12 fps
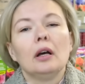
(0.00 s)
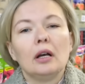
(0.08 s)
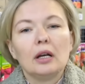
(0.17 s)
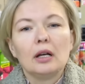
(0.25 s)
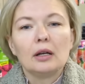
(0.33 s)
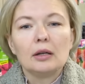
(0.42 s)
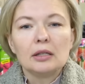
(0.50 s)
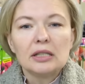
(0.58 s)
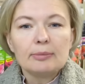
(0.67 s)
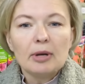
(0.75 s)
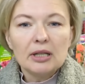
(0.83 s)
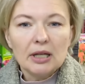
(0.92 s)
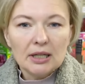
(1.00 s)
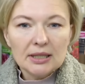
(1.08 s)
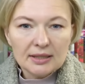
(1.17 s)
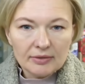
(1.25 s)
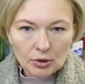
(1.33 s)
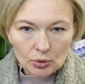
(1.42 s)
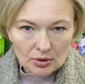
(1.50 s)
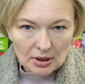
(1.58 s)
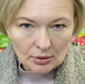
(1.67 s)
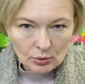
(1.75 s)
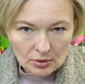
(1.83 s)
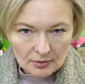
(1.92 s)
э, смотрели светку
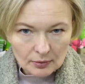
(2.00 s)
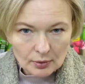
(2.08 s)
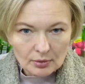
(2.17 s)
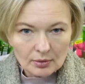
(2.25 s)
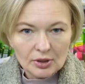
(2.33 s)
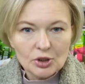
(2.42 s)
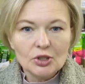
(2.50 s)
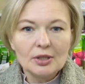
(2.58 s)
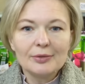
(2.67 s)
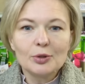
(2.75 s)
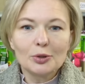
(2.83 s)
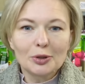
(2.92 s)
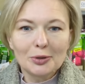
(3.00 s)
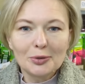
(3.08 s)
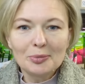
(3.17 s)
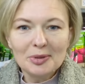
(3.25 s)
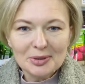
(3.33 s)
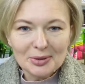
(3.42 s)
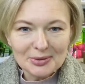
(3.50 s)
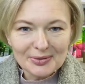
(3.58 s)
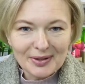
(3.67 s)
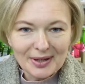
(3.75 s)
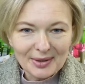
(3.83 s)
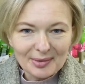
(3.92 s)
занозу, но решили все-таки купить
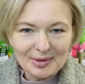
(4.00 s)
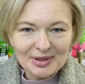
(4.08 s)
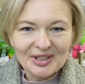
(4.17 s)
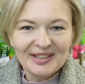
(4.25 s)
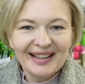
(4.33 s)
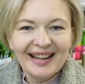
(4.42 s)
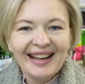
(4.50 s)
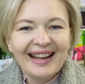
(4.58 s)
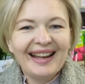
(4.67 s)
розы в коробочке.